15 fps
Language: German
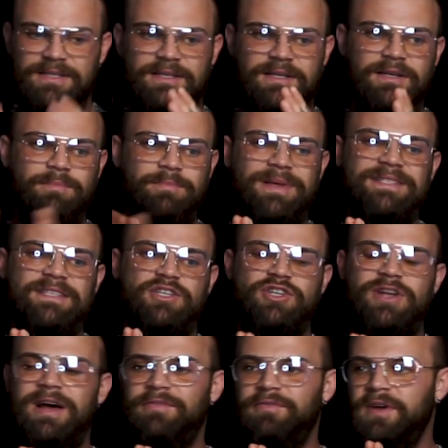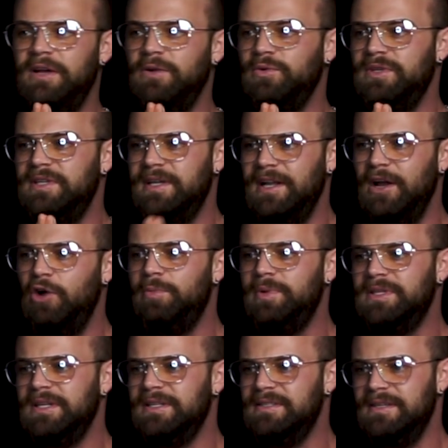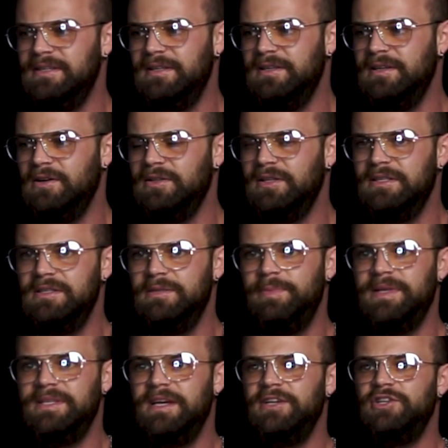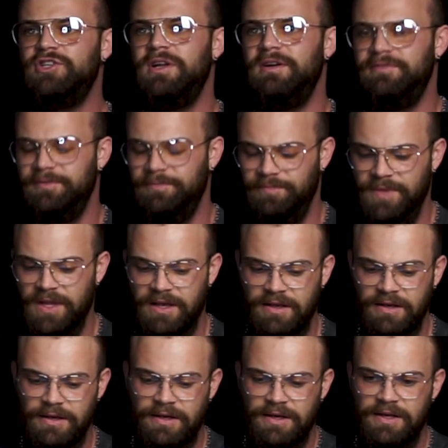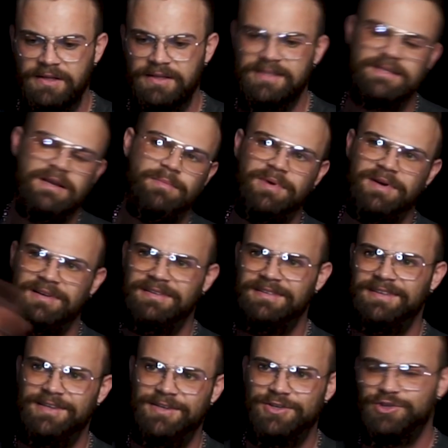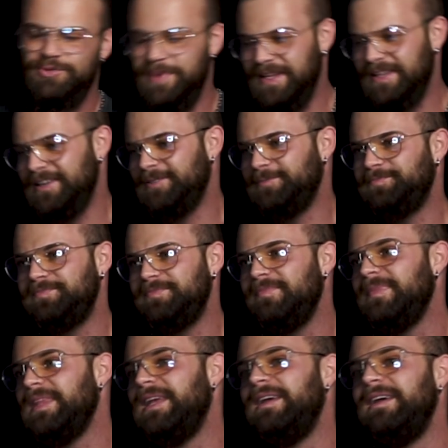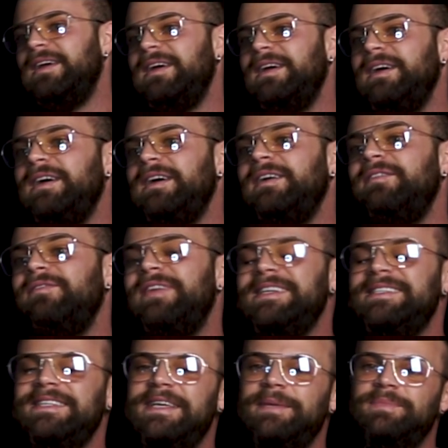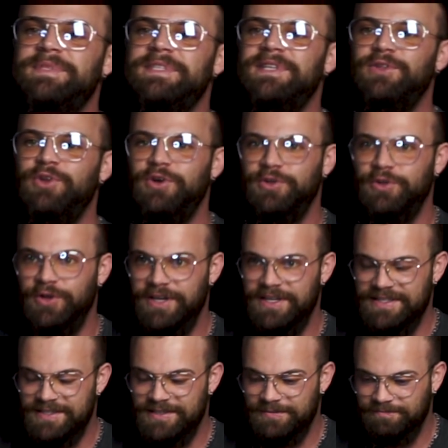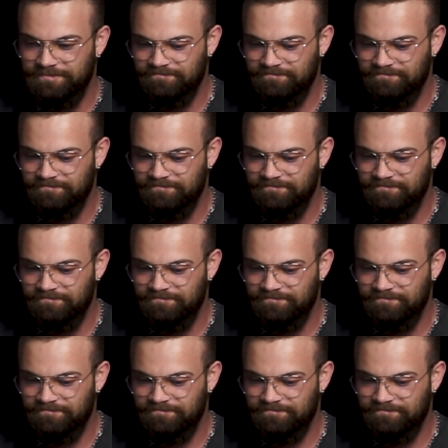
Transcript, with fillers: ich besser schlafen kann und ich glaube tatsächlich auch, dass ich besser einschlafe. Das aber später. Was gibt's noch Neues?